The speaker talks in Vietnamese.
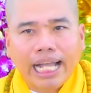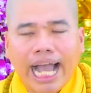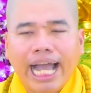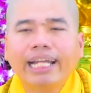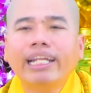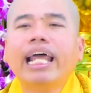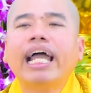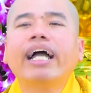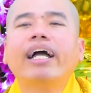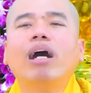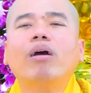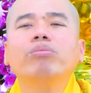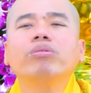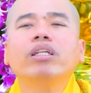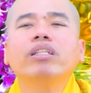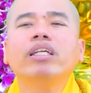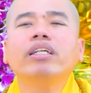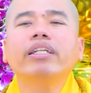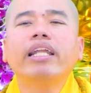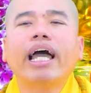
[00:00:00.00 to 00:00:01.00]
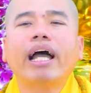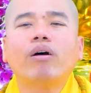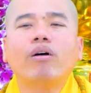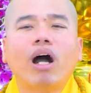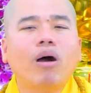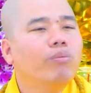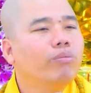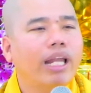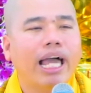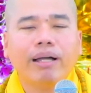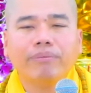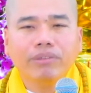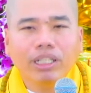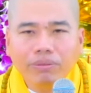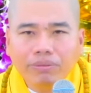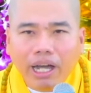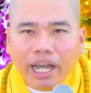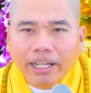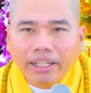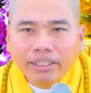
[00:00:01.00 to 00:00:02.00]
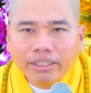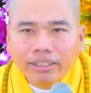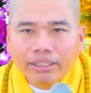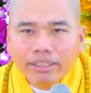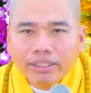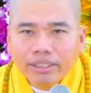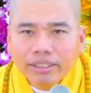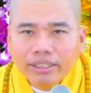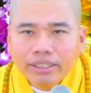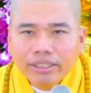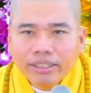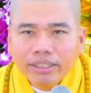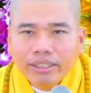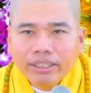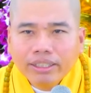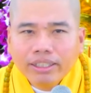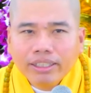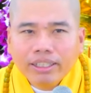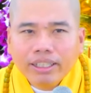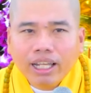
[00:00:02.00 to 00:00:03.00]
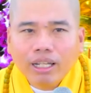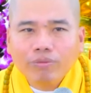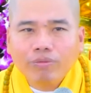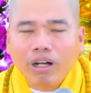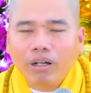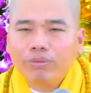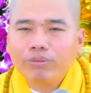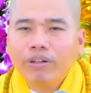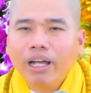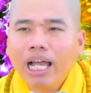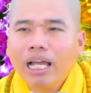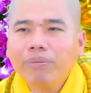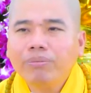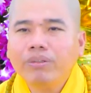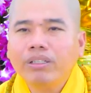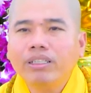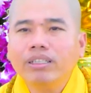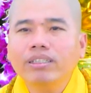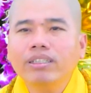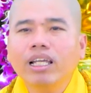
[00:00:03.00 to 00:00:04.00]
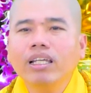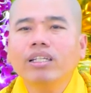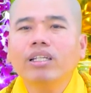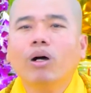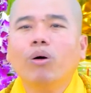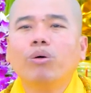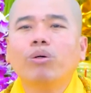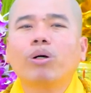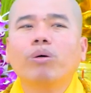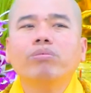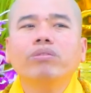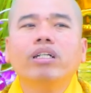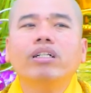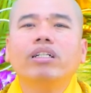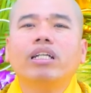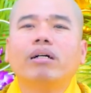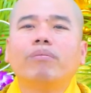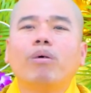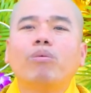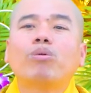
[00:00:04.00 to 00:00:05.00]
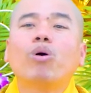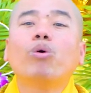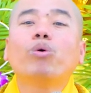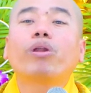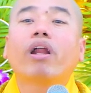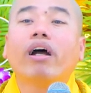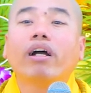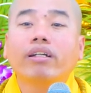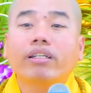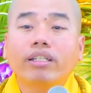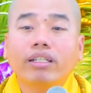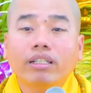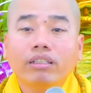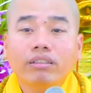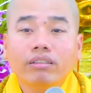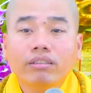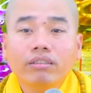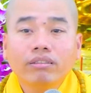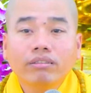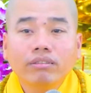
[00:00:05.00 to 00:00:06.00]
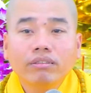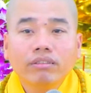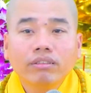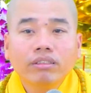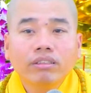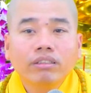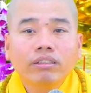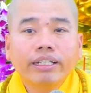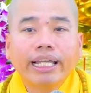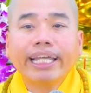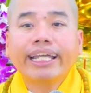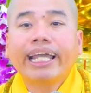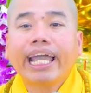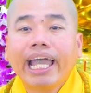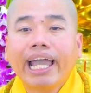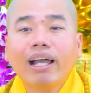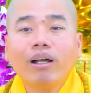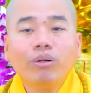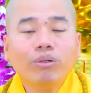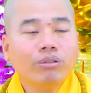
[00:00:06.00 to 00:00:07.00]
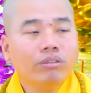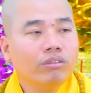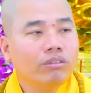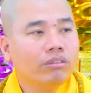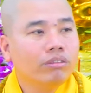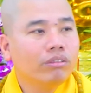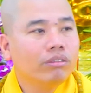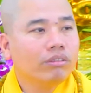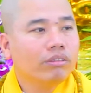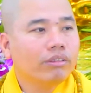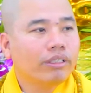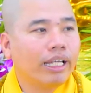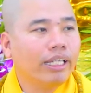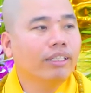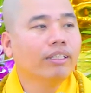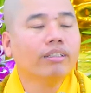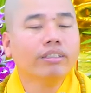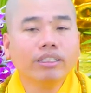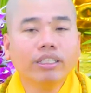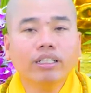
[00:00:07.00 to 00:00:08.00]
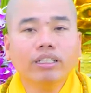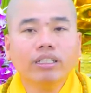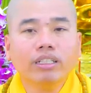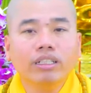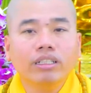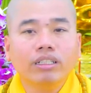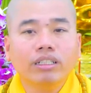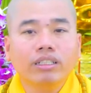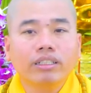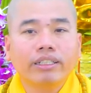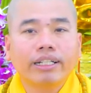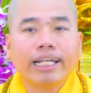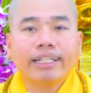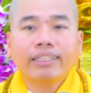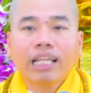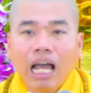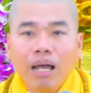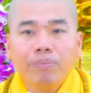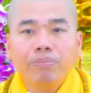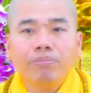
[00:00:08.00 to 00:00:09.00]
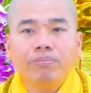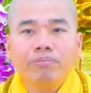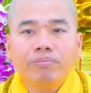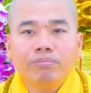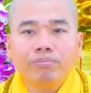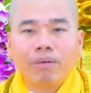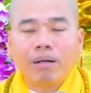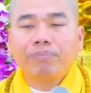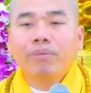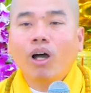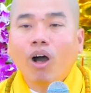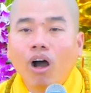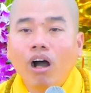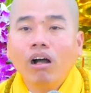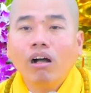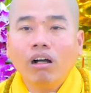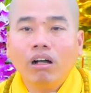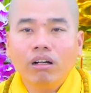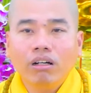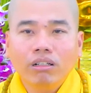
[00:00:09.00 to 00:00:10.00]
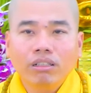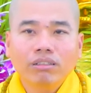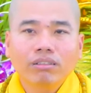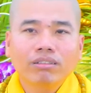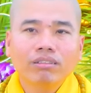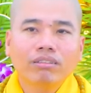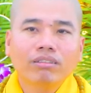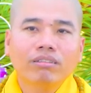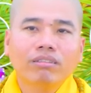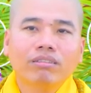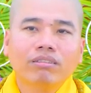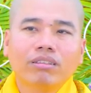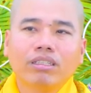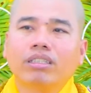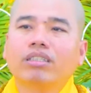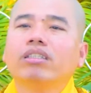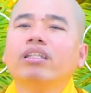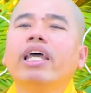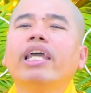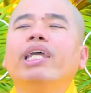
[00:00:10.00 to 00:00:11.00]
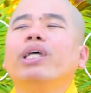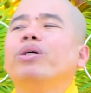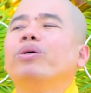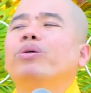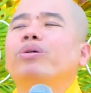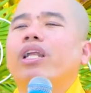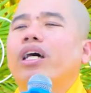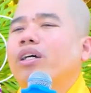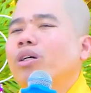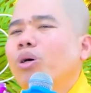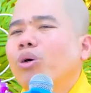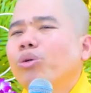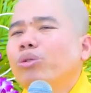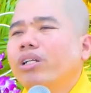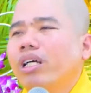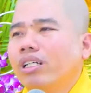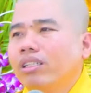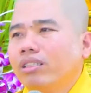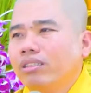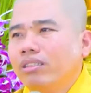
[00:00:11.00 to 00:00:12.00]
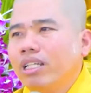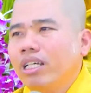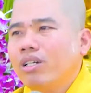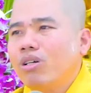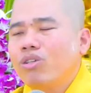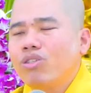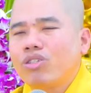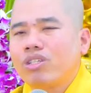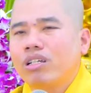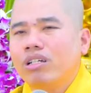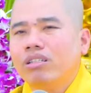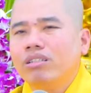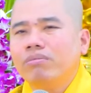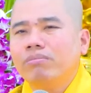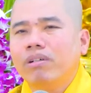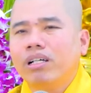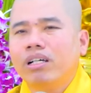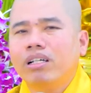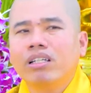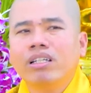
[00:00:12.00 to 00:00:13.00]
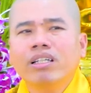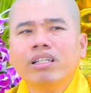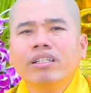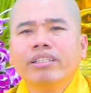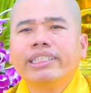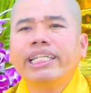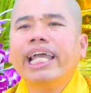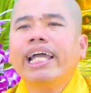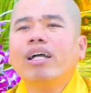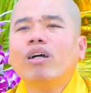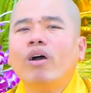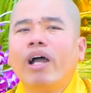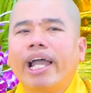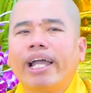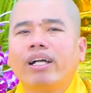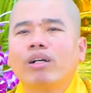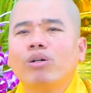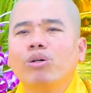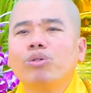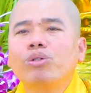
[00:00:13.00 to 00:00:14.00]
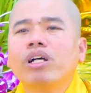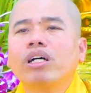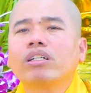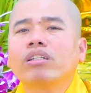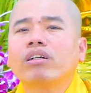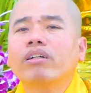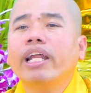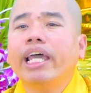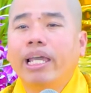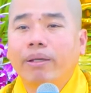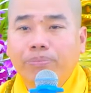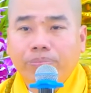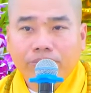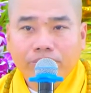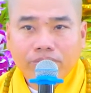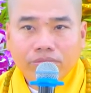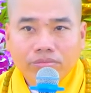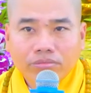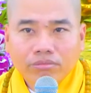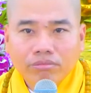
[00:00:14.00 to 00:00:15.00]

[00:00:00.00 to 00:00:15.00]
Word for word: Khả năng ông như thế nào? Ông làm như vậy. Nên Phật Pháp ấy, ví dụ cũng như là một khu rừng vậy đó. Cái cao, cái vừa, cái thấp, mầm non, đều là khu rừng để có sự mà trang hoàng khu rừng cho đẹp.